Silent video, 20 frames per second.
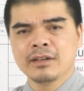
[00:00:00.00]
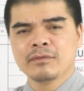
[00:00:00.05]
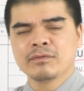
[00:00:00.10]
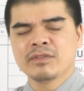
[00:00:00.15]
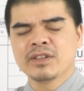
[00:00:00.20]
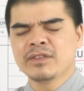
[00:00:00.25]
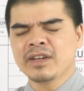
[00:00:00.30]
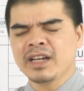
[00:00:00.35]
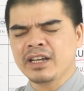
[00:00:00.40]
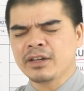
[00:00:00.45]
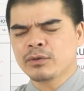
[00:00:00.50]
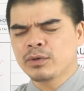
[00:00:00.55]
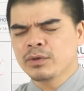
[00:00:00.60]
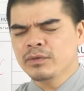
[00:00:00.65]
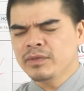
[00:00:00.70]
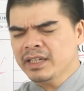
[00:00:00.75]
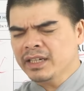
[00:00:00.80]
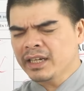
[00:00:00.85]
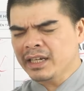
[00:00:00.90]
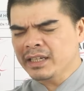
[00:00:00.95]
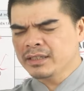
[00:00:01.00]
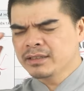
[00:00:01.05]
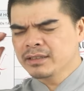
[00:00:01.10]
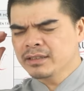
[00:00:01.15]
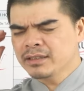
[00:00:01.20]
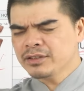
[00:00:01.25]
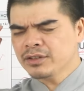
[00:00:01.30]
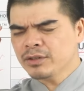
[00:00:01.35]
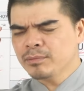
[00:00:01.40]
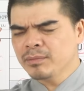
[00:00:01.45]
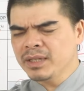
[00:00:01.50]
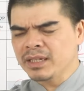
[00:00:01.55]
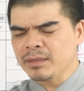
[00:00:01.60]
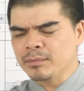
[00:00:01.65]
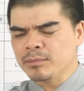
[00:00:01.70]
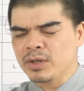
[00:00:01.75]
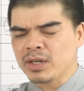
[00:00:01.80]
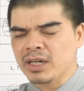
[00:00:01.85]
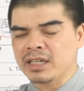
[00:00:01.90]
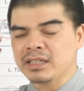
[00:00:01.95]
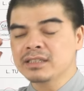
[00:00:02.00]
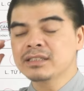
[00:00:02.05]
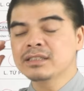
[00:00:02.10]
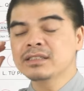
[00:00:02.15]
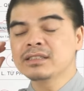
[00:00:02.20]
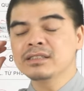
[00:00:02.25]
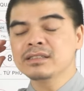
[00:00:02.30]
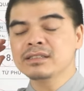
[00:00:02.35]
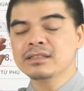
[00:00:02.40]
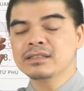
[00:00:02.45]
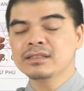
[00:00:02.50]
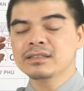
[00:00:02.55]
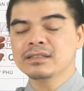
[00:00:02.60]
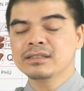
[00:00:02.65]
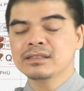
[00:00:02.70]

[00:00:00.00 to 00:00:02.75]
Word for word: Vì vậy quý vị hãy giữ cho mình một cái sự